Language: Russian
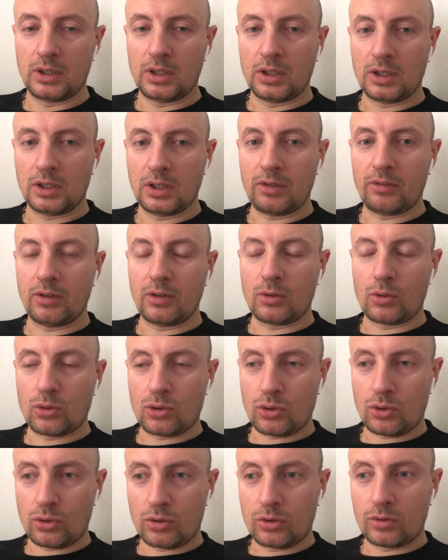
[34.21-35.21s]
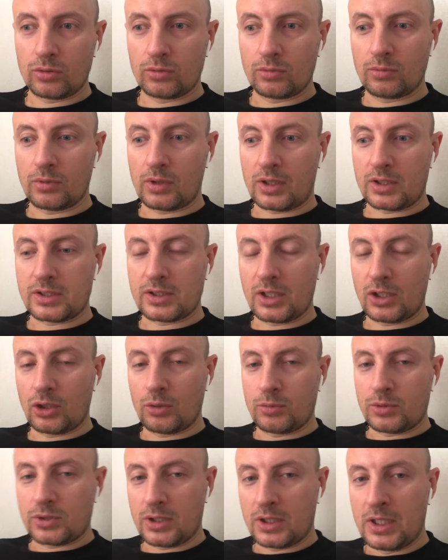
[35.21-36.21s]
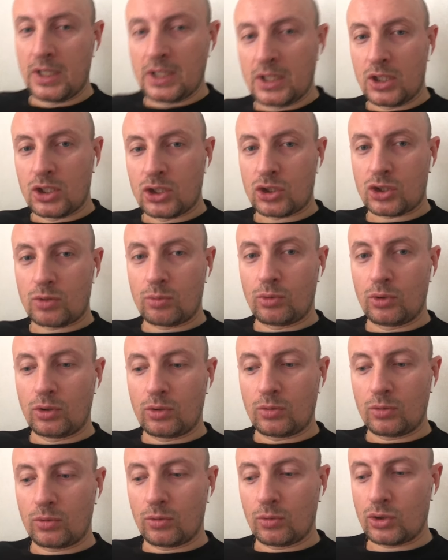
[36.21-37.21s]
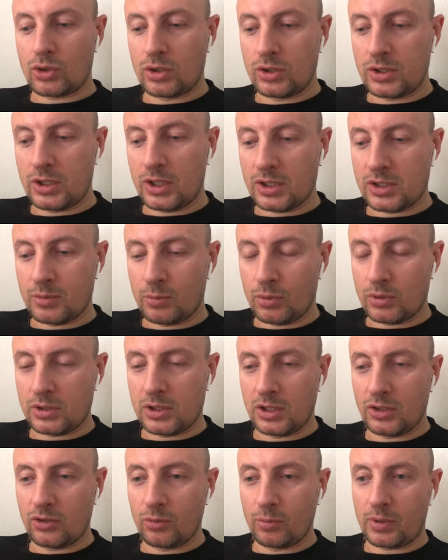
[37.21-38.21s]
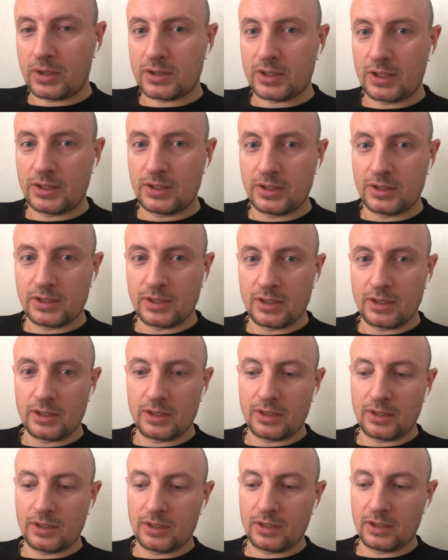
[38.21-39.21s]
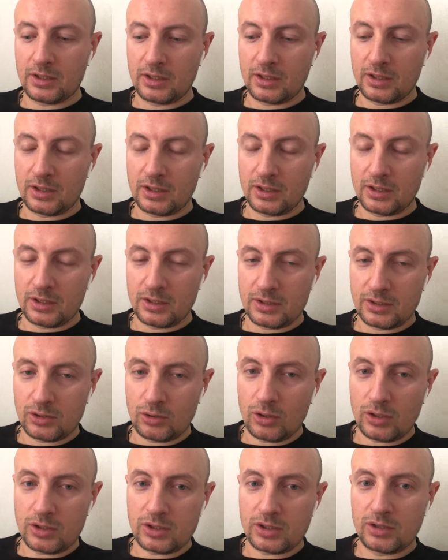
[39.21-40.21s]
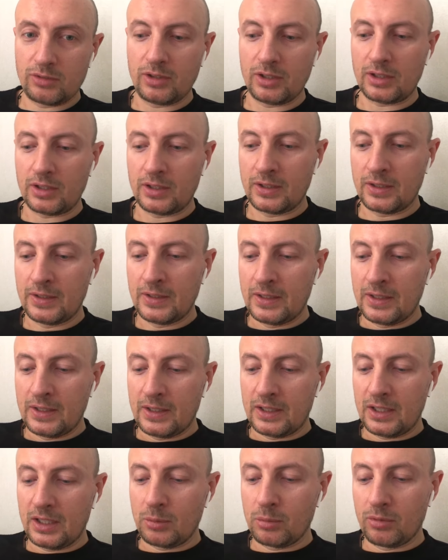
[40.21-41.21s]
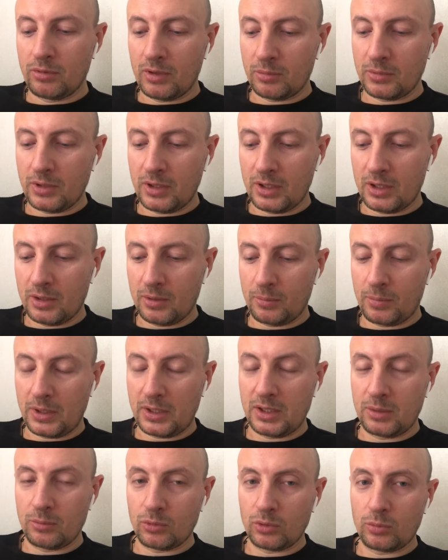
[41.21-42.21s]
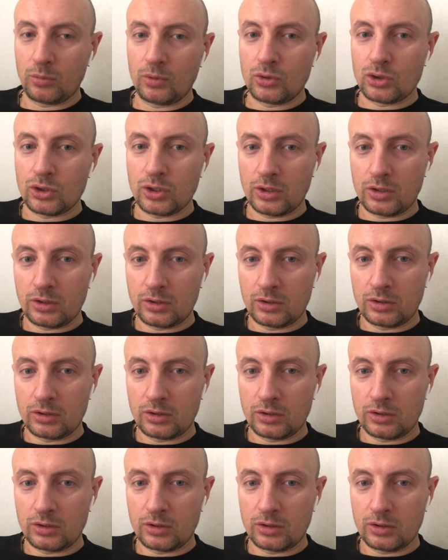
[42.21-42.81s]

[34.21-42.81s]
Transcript: давай, дружок, расстаемся. Что будет очень интересно после этого происходить? Э, ситуации две. Либо вам э, поднимут бюджет,